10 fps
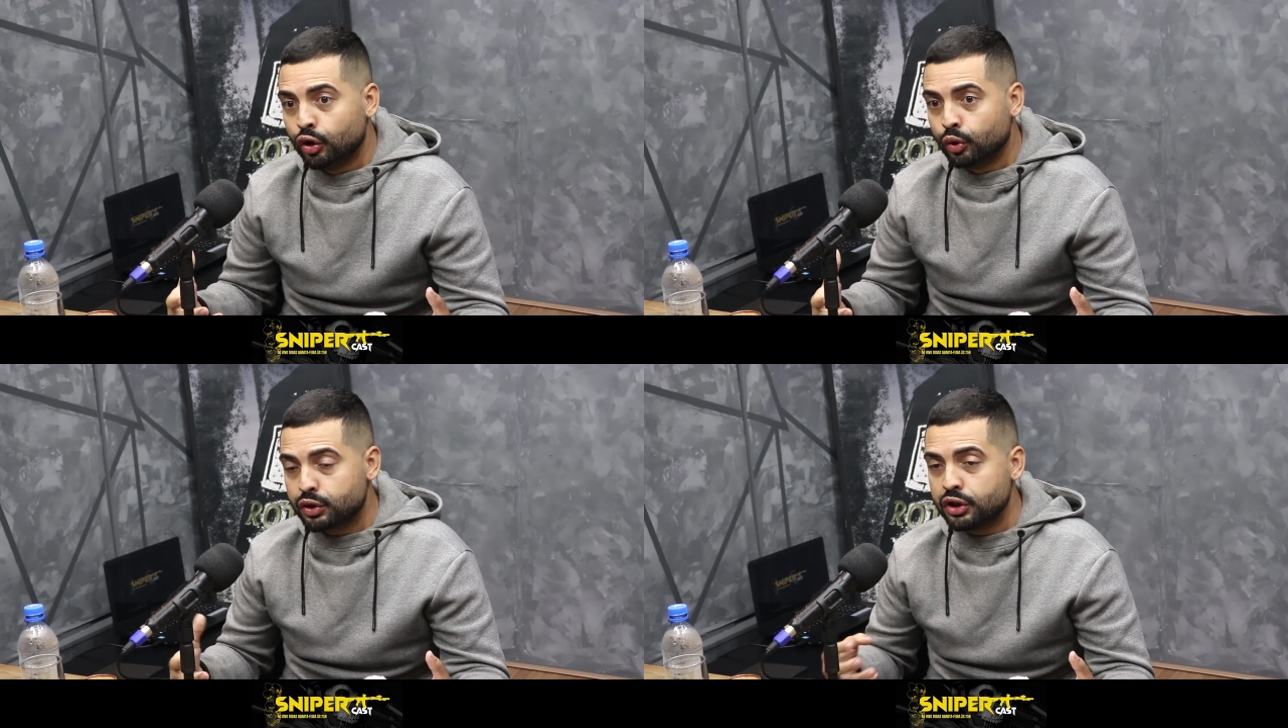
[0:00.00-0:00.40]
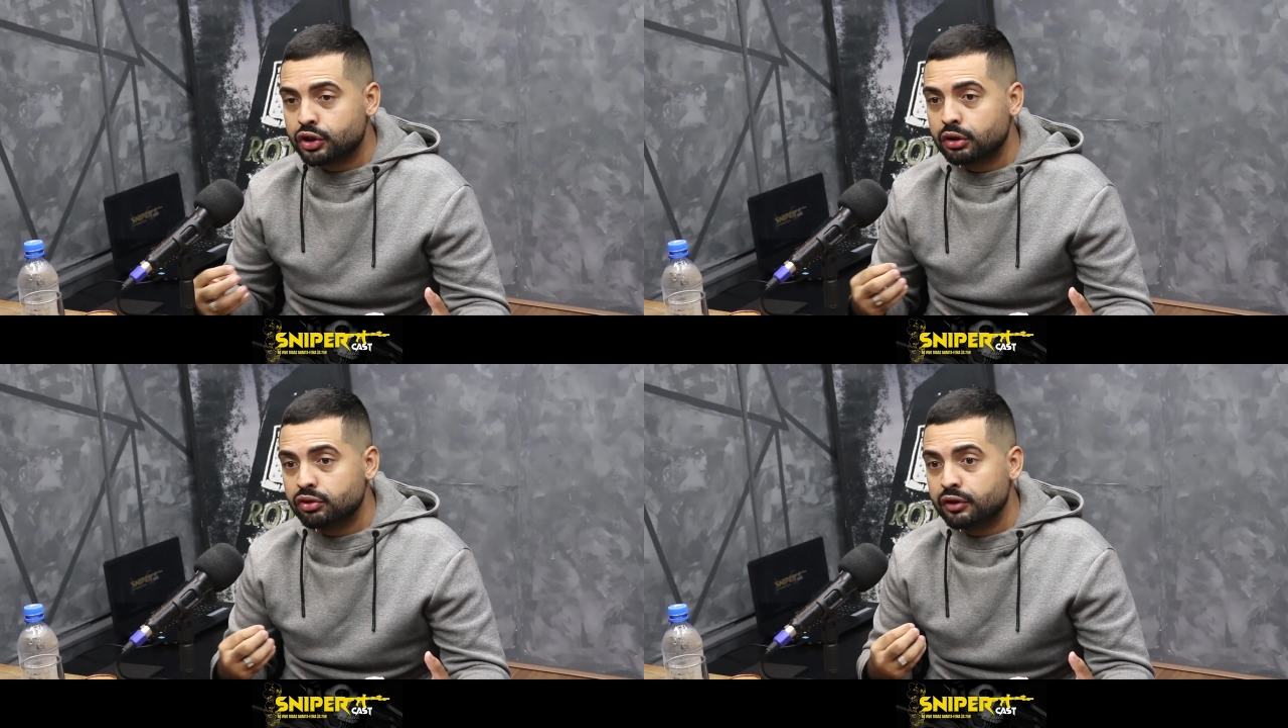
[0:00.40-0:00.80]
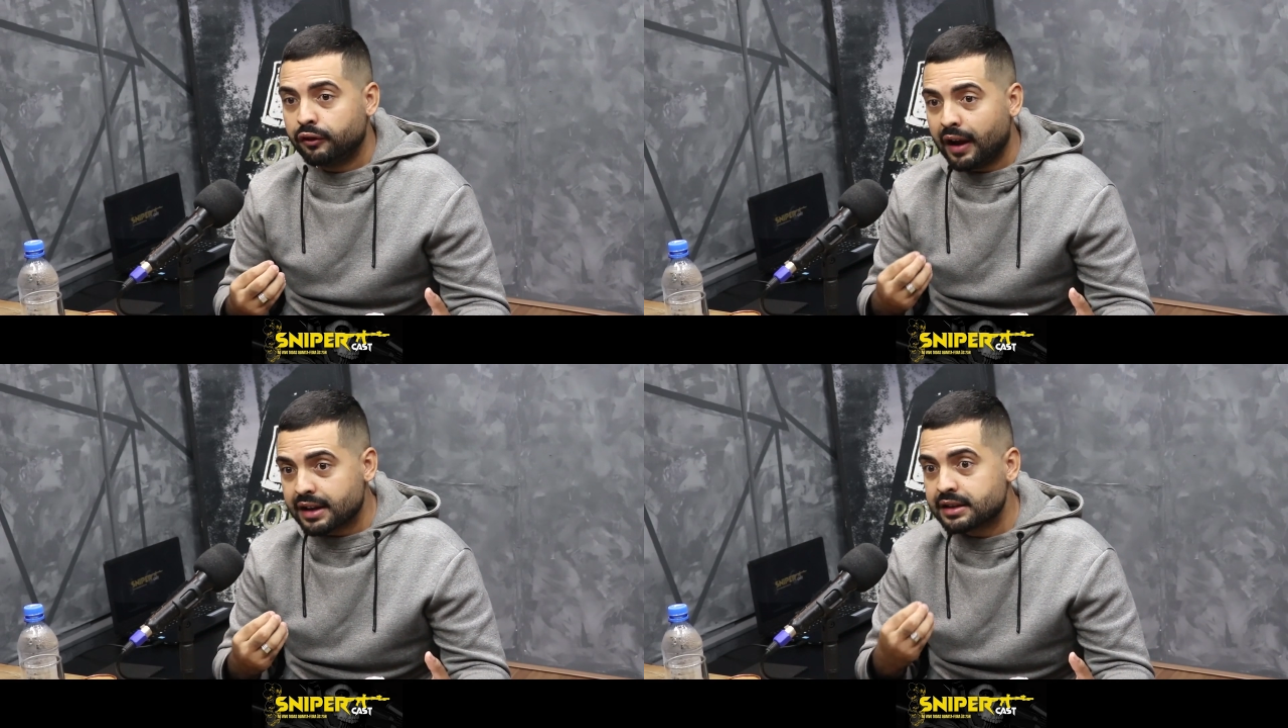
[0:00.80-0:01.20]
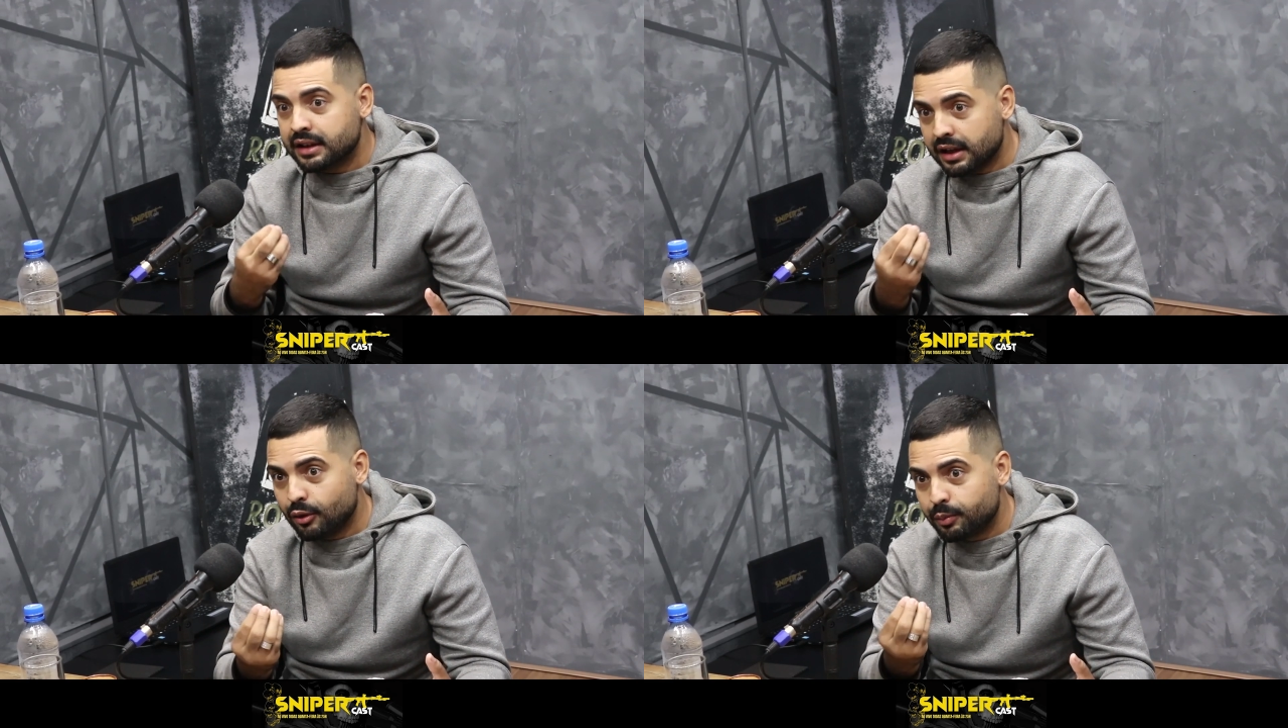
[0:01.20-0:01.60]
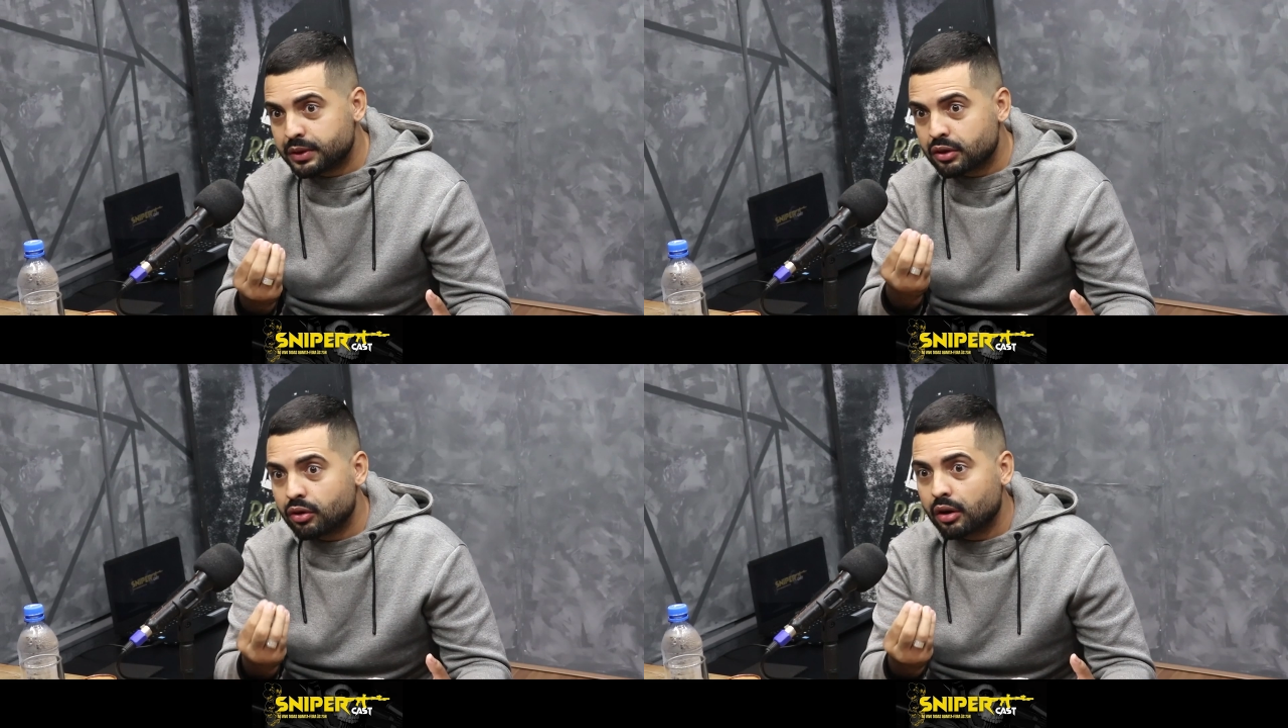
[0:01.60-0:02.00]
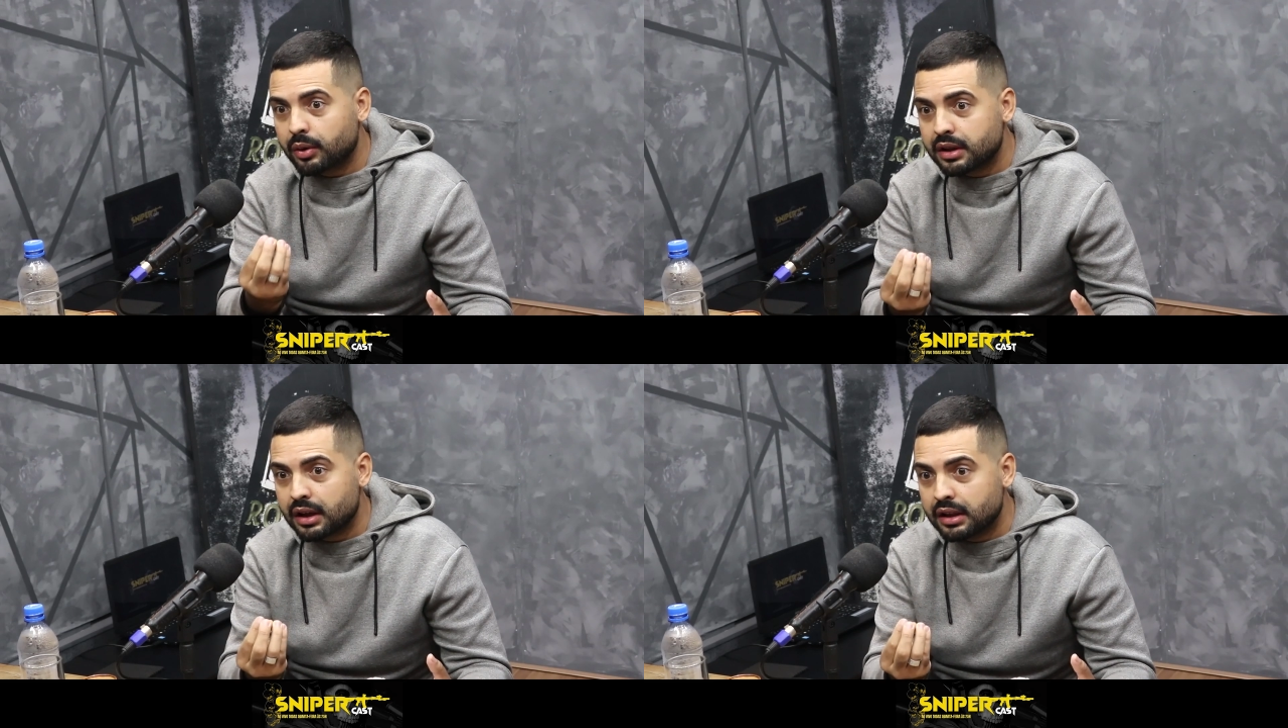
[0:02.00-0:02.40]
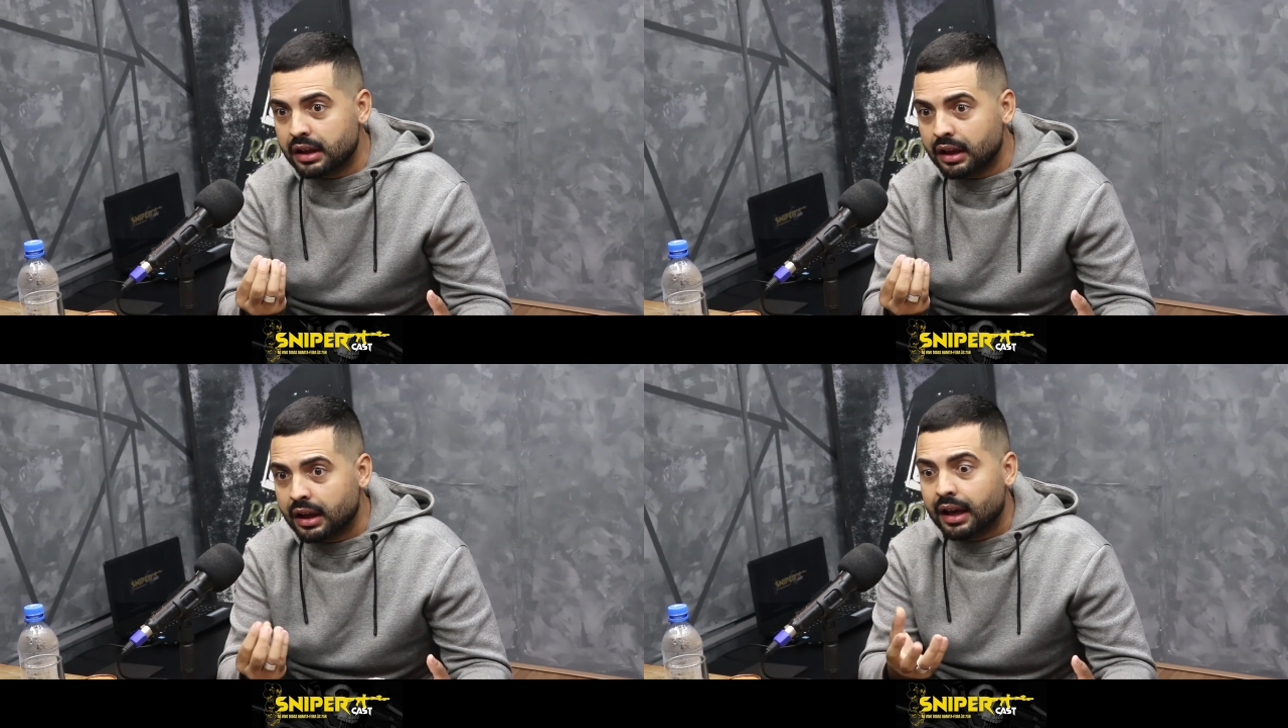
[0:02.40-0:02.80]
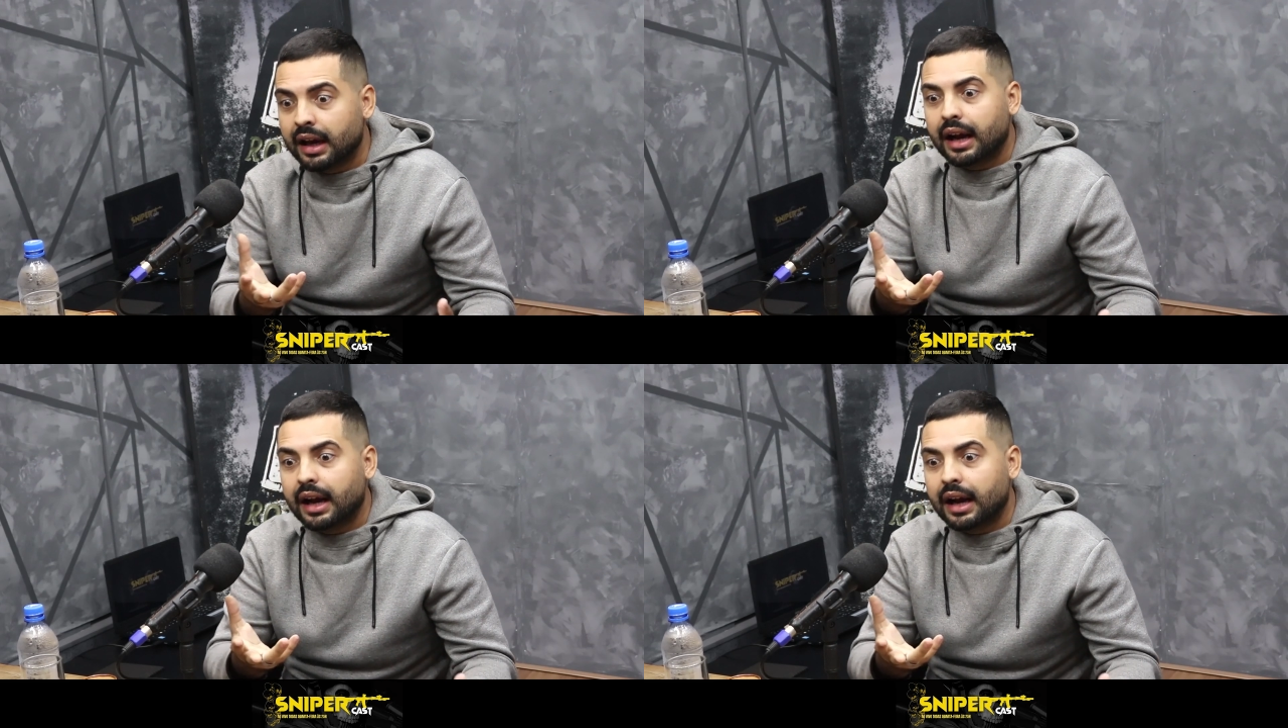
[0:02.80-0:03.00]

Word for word: no sentido de fazer o psicólogo entender,